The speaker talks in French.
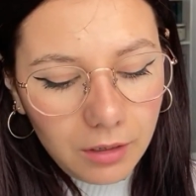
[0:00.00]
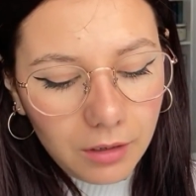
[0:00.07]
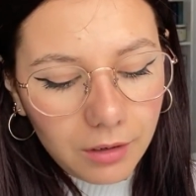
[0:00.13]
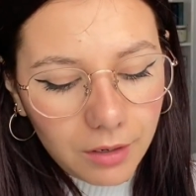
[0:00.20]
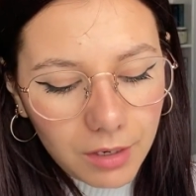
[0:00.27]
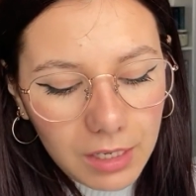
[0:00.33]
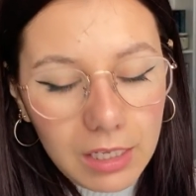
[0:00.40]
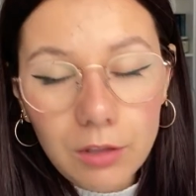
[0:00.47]

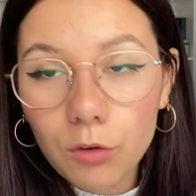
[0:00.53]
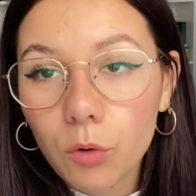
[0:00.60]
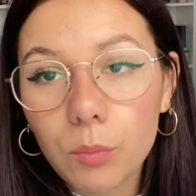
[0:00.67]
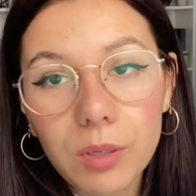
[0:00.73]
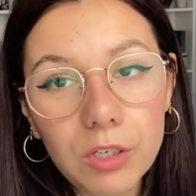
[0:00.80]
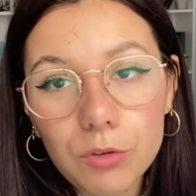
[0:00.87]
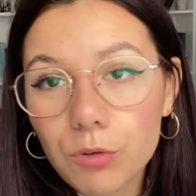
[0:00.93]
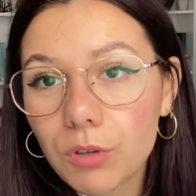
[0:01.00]
Euh, il
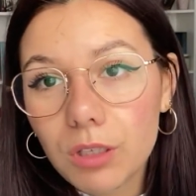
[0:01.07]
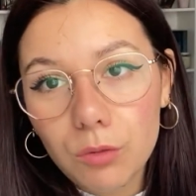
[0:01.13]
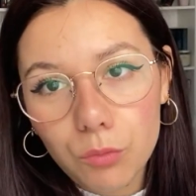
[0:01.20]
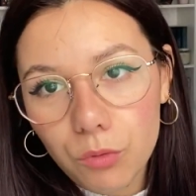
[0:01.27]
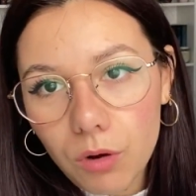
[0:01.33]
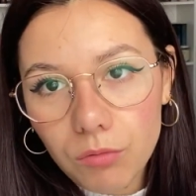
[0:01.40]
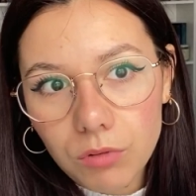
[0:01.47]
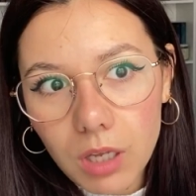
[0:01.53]
n'empêche que des
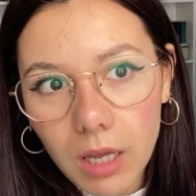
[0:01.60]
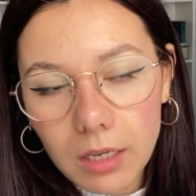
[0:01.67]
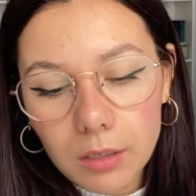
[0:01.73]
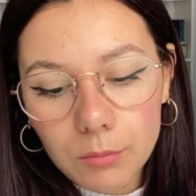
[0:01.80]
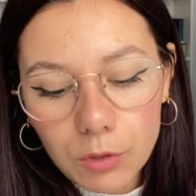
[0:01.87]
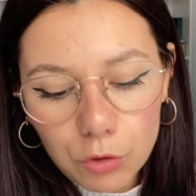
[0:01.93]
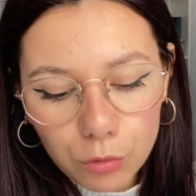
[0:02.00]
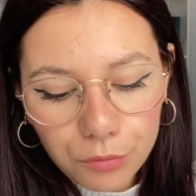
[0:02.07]
fois on craque.
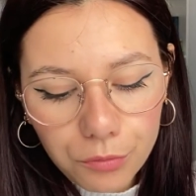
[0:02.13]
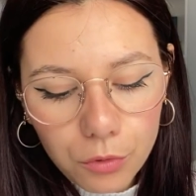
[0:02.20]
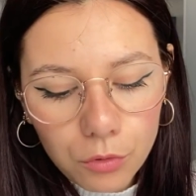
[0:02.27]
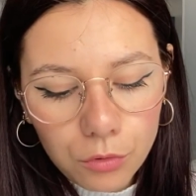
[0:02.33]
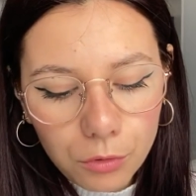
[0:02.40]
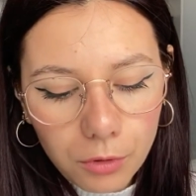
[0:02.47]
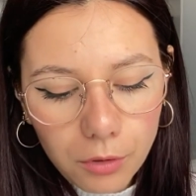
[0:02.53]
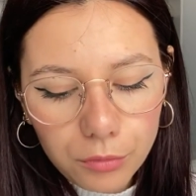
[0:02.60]
Mais je trouve que
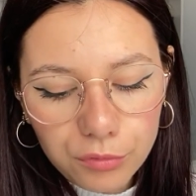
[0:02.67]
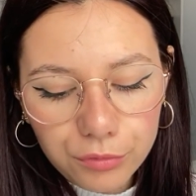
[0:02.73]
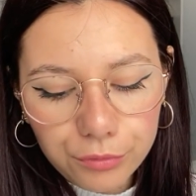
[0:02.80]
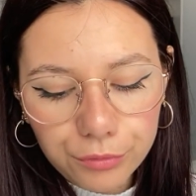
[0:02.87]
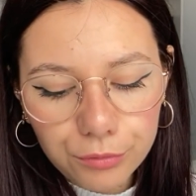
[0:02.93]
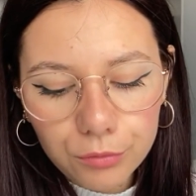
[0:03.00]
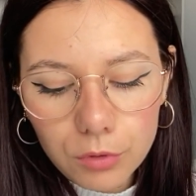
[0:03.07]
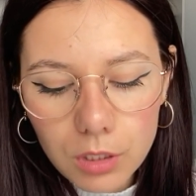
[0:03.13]
9
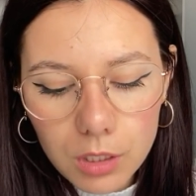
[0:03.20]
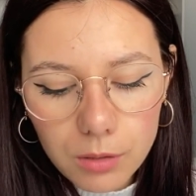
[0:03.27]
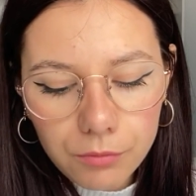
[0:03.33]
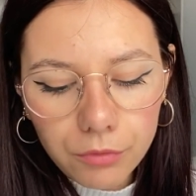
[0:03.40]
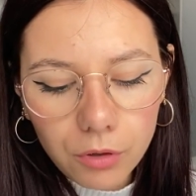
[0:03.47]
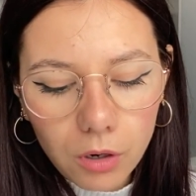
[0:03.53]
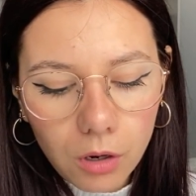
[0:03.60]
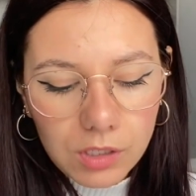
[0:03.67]
livres.